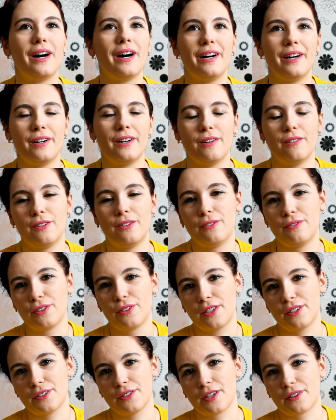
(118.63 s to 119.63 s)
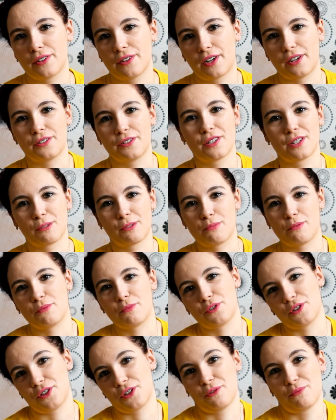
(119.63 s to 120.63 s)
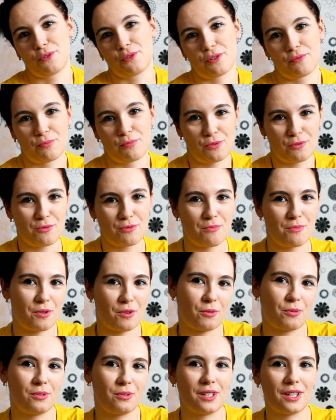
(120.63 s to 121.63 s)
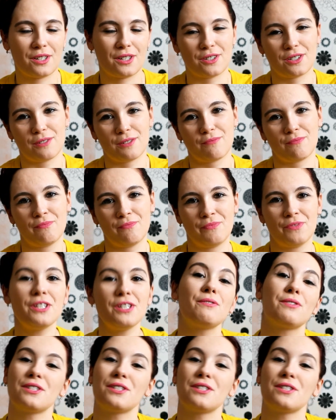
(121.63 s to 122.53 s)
a o wyjazdach wakacyjnych pomyślcie się może w przyszłym roku, także nie